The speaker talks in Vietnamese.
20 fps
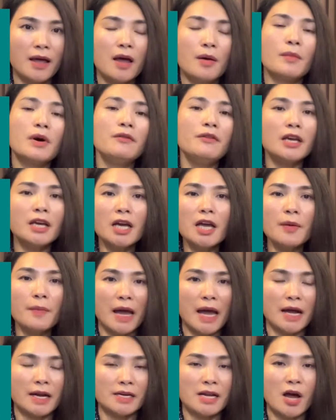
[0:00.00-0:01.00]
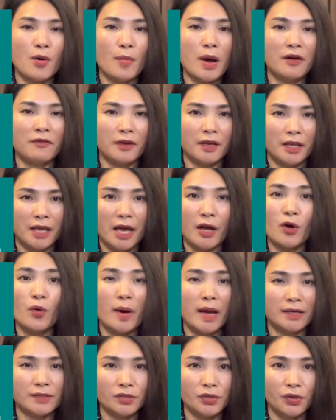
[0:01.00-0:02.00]
Bởi vì khi mà hàng rào bảo vệ da của
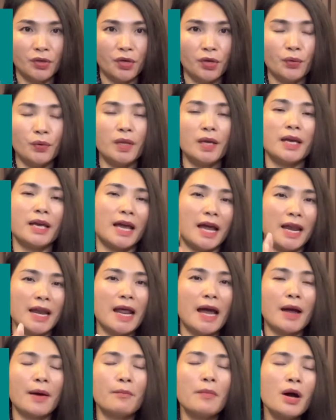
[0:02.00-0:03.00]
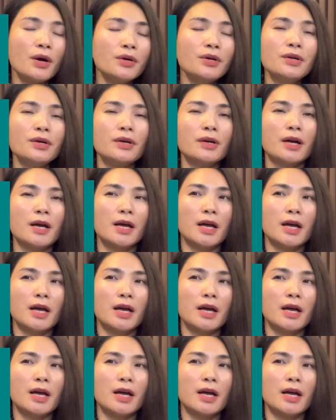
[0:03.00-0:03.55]
bạn suy yếu thì khả năng mất nước